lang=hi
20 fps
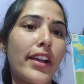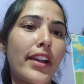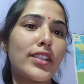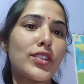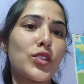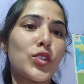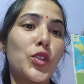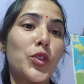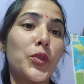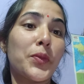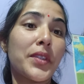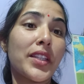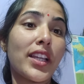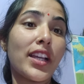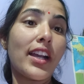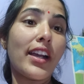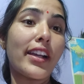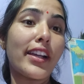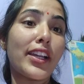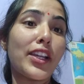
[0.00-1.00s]
बस घूम के
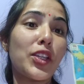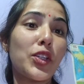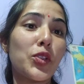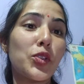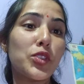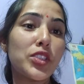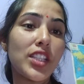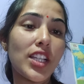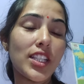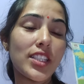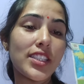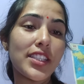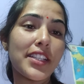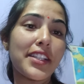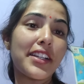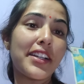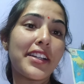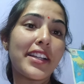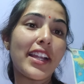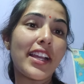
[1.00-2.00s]
आ गई हूँ जैसे ही
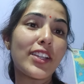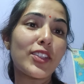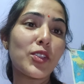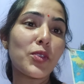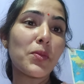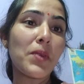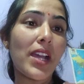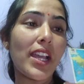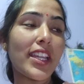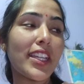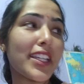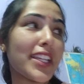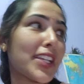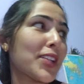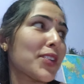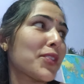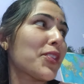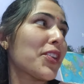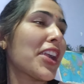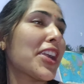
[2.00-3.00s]
घर आई तो माही के
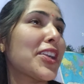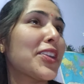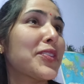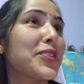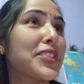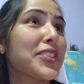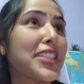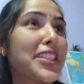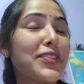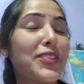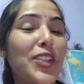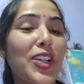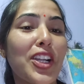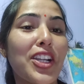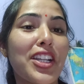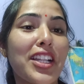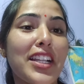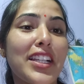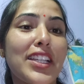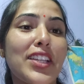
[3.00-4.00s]
एक फ्रेंड मुझे
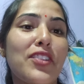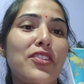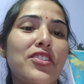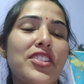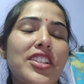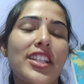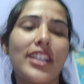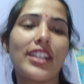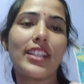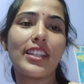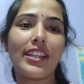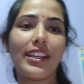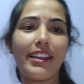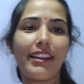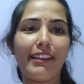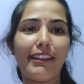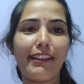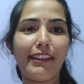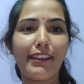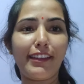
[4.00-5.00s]
बॉटल गिफ्ट करके
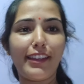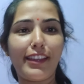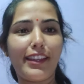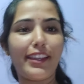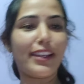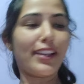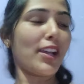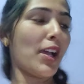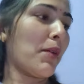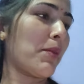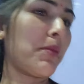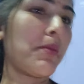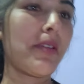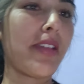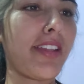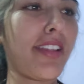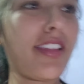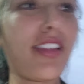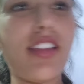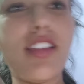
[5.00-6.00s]
गए हैं ये अभी
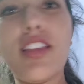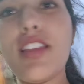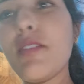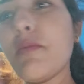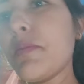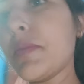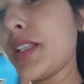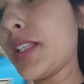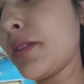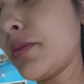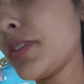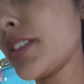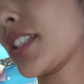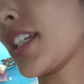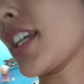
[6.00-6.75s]
मैंने मतलब